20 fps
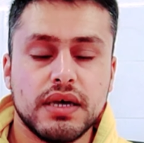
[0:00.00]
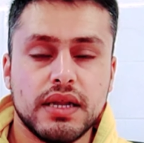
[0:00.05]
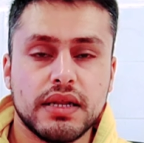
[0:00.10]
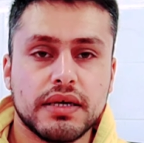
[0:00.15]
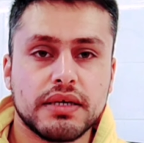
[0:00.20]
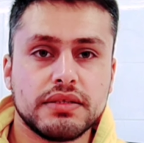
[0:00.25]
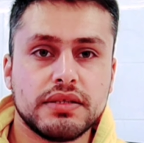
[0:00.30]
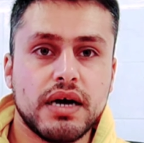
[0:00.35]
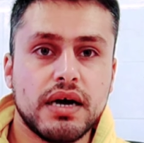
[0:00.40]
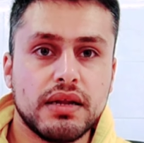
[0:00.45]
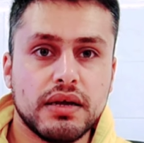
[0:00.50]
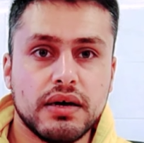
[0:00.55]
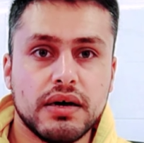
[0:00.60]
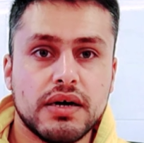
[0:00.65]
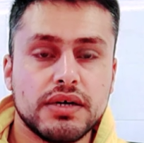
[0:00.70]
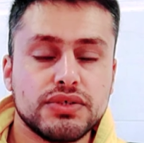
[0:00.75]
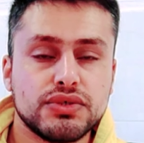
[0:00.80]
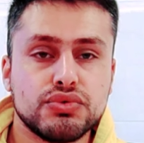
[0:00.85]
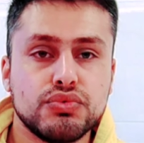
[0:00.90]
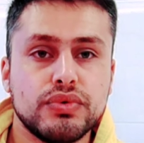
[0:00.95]
القطاع
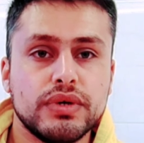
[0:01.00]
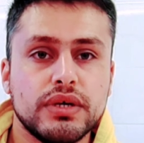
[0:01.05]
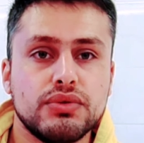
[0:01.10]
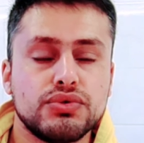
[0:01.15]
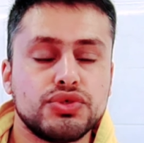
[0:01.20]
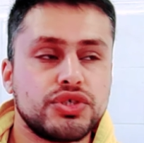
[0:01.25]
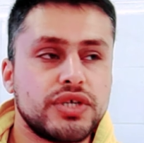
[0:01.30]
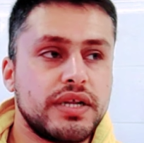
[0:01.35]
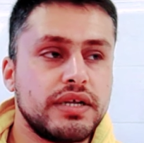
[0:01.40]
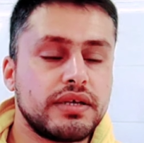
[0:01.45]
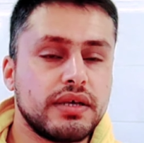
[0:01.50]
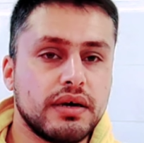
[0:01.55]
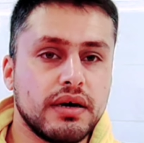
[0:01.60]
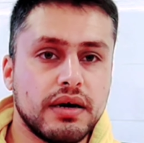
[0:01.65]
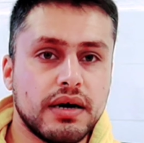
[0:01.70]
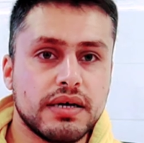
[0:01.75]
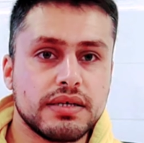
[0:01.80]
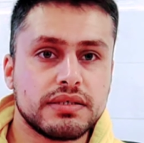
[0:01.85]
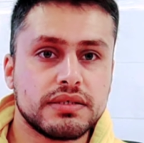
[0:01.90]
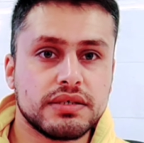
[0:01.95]
الخاص هو انه شركه
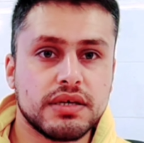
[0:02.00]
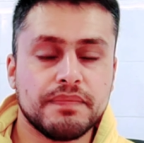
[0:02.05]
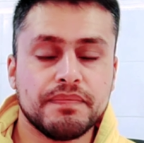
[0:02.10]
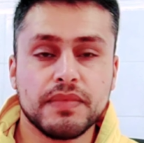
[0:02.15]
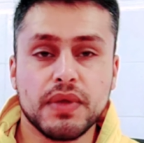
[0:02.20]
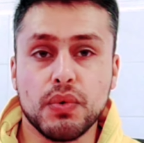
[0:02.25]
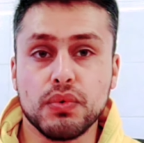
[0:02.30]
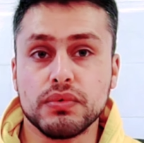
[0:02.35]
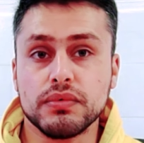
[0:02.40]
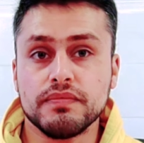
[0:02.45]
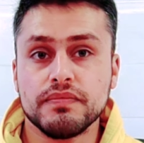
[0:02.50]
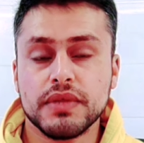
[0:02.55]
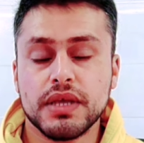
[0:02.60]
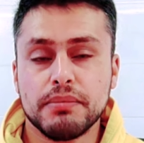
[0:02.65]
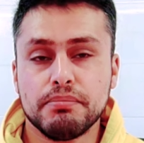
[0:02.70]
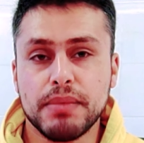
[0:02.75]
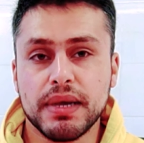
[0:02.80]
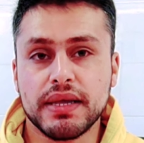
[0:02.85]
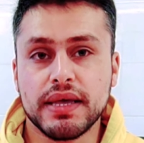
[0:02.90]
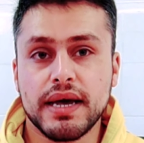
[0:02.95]
خاصه او
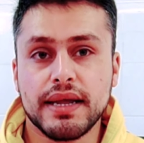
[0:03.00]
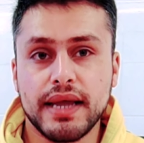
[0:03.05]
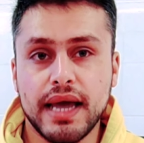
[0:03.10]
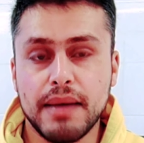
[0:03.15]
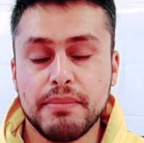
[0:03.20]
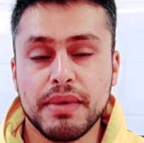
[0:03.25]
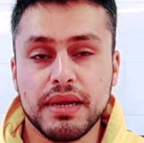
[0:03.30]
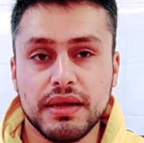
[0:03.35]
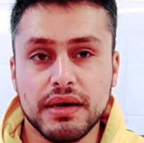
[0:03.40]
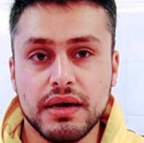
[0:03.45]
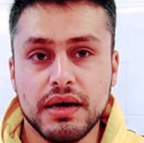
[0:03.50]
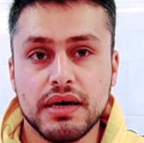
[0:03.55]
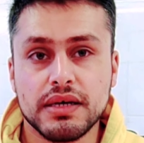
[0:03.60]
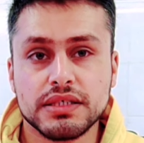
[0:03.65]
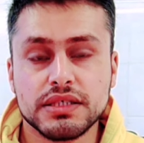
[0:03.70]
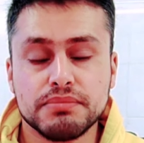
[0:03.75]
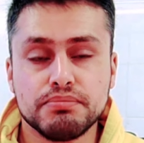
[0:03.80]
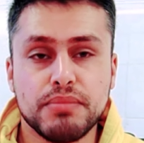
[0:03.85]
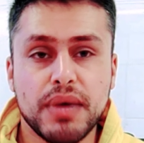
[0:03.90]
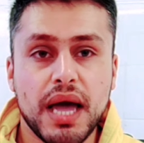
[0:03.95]
مكان عمل
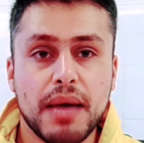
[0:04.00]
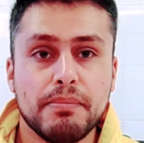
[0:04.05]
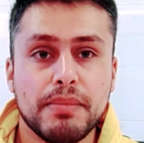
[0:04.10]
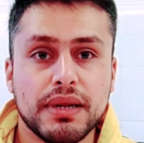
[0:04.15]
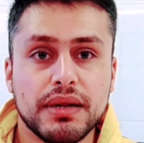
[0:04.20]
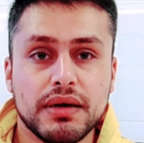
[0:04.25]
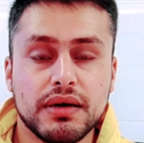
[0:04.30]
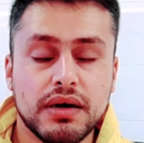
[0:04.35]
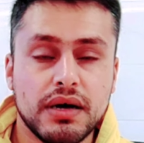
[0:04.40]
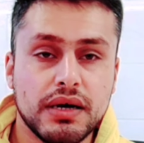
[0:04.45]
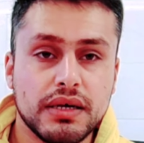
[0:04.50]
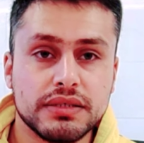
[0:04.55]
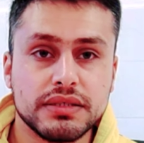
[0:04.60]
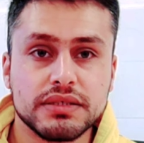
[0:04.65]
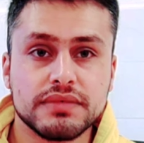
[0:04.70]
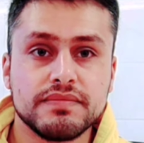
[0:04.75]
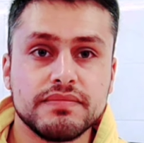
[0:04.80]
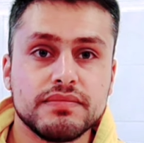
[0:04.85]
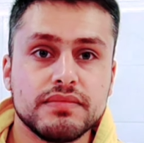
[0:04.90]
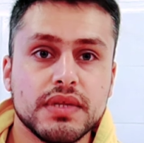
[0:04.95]
خاص معمل
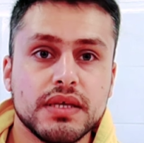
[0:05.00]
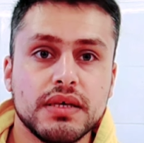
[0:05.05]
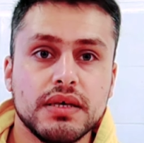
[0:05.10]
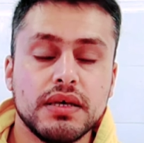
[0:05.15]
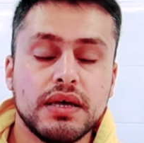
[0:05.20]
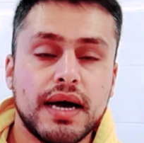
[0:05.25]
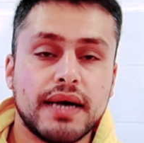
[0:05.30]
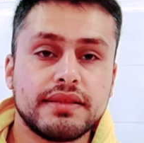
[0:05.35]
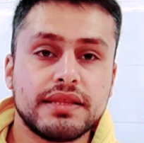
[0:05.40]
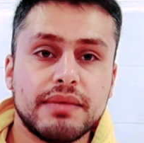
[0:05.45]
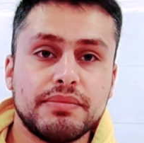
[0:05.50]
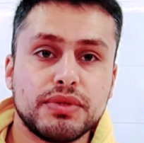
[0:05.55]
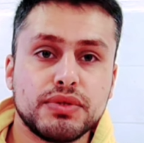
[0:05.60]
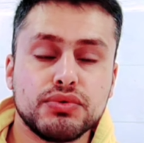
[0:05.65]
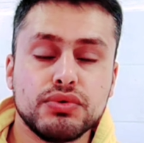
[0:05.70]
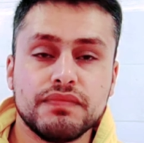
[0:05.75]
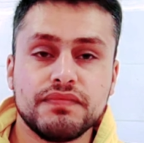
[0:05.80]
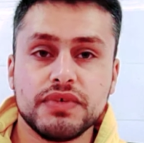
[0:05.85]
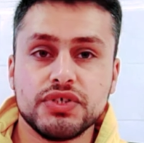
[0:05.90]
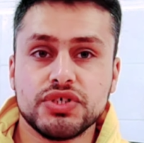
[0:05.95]
خاص حتى
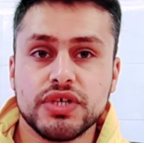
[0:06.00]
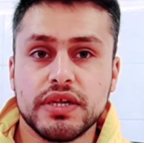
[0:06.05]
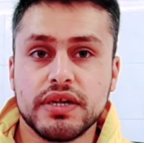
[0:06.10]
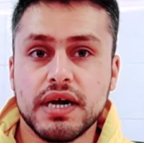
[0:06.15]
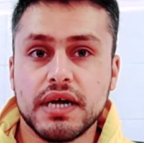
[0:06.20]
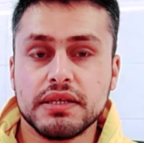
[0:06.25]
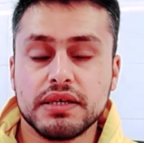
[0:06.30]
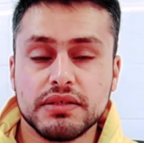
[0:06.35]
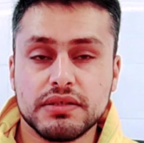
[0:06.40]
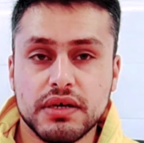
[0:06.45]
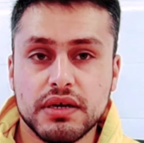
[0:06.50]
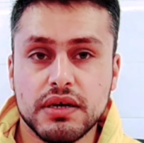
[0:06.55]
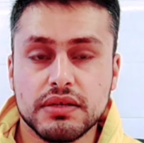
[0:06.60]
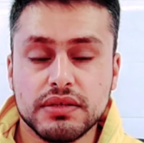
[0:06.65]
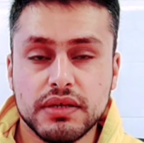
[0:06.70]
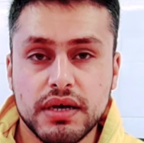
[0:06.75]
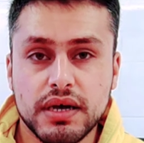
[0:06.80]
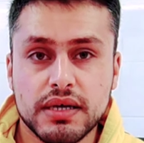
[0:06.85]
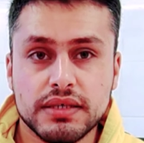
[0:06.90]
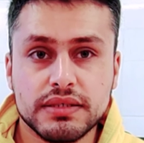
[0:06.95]
بتكون في شركات قطارات
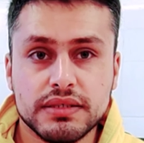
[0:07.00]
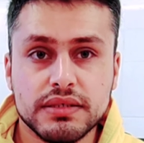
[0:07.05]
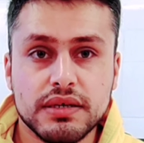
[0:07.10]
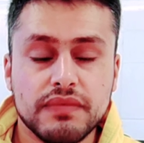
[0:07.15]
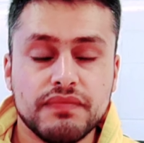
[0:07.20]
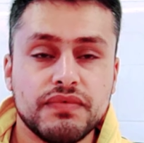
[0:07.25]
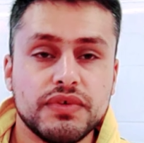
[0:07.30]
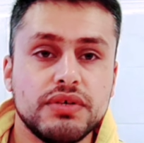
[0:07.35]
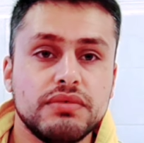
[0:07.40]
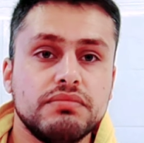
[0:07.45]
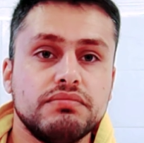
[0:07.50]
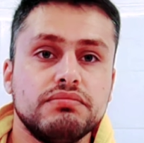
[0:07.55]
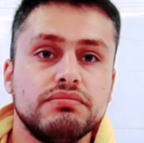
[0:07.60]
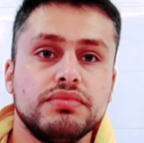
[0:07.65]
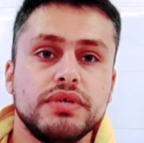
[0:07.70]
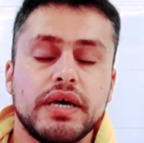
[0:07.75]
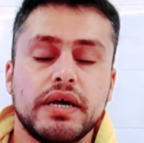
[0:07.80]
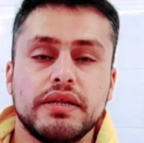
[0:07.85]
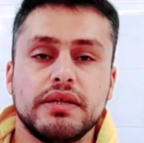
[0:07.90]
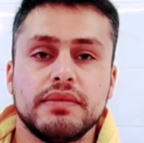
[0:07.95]
خاصه في
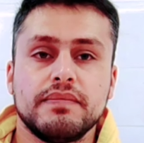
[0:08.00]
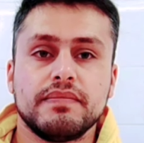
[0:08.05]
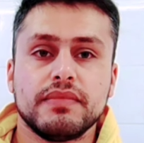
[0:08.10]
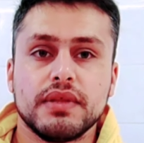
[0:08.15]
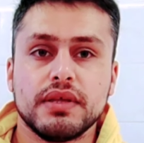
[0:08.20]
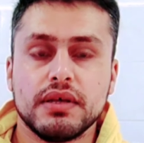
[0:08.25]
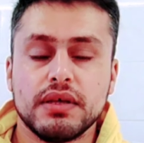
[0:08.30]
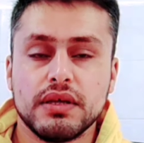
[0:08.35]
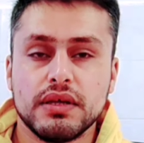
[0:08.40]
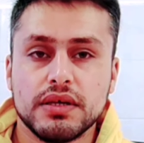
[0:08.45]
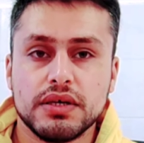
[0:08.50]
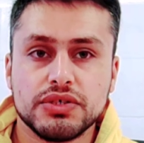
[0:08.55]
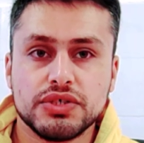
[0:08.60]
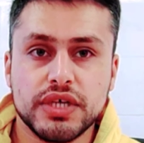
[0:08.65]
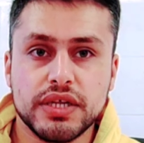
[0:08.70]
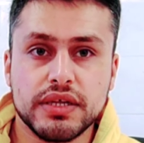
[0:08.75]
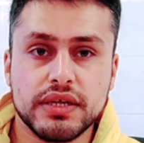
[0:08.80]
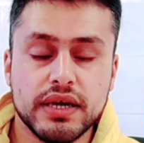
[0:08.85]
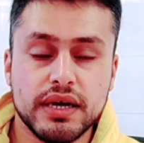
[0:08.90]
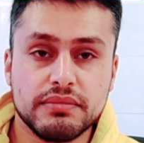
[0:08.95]
يعني
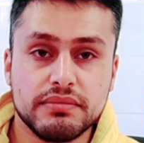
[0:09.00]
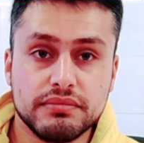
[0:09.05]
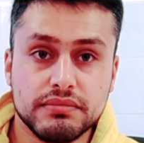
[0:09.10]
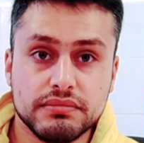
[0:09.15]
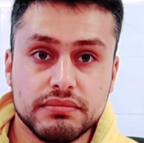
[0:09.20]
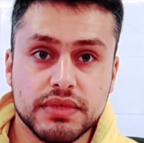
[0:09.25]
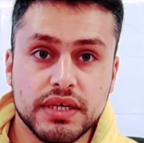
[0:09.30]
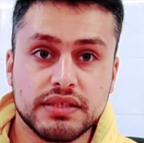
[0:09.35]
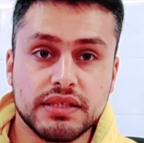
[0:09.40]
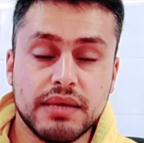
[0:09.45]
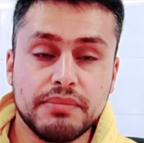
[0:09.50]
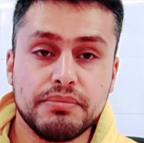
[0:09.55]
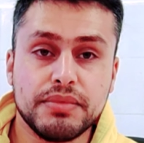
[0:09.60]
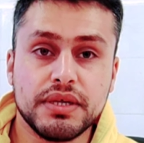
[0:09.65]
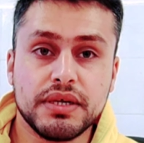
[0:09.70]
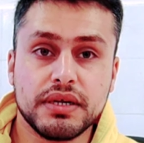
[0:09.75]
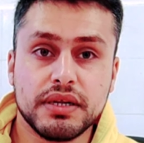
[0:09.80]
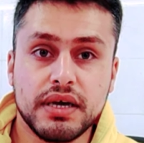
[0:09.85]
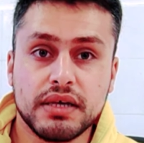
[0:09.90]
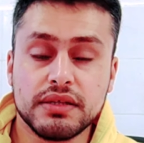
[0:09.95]
شركات بتهتم
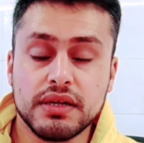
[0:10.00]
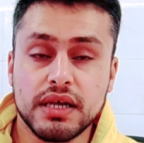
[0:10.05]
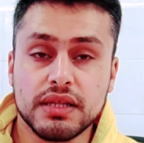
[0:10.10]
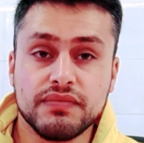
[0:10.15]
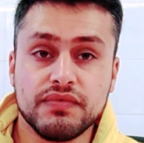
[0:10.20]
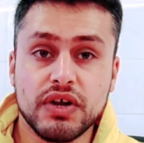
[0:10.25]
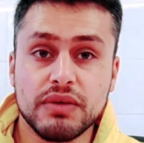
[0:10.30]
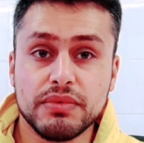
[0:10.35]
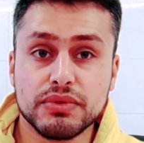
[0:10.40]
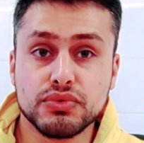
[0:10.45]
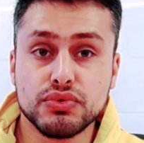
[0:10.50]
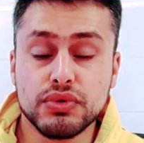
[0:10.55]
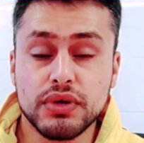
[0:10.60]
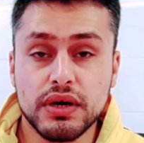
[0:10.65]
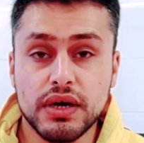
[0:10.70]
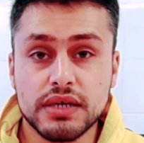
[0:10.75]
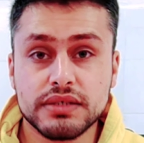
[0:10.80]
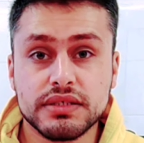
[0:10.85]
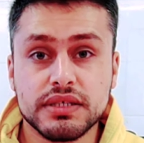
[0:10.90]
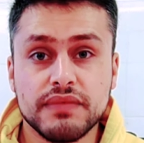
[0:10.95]
برياضه الاطفال بتكون
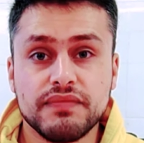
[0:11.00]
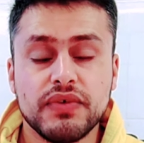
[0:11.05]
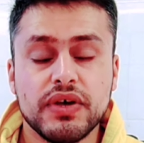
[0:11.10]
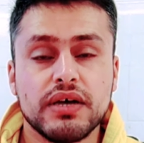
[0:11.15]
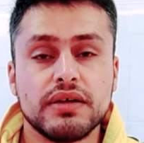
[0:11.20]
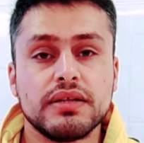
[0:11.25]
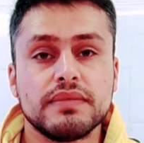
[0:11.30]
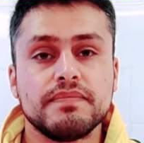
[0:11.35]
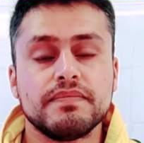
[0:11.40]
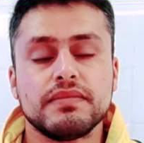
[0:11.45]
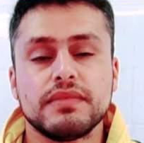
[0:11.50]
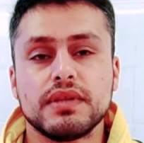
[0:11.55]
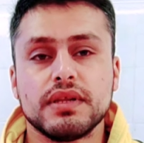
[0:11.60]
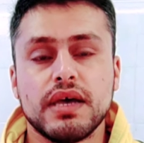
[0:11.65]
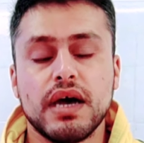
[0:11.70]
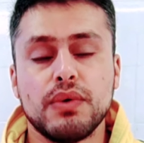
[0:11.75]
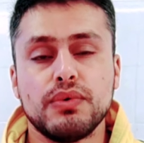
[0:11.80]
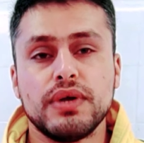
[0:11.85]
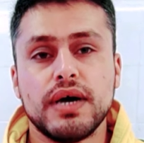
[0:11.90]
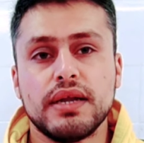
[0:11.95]
خاصه
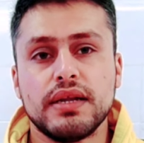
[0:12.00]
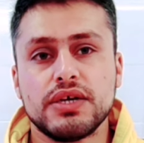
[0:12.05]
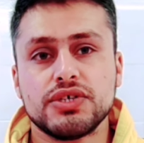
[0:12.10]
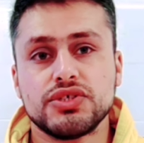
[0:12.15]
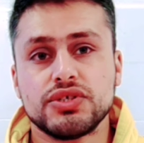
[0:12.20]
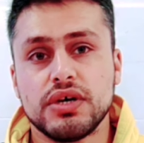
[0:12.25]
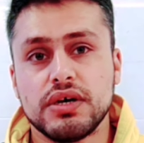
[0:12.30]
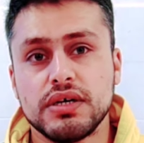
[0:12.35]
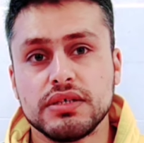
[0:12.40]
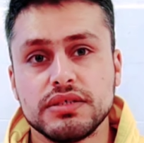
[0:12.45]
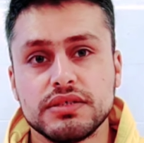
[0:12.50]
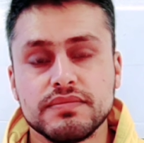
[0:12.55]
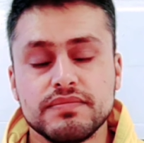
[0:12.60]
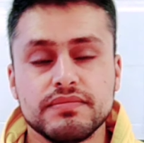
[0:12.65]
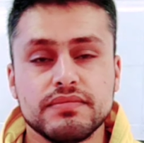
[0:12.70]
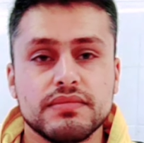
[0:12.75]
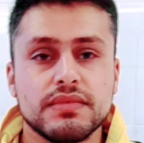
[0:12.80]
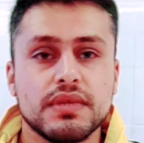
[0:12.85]
فهؤلاء الاشخاص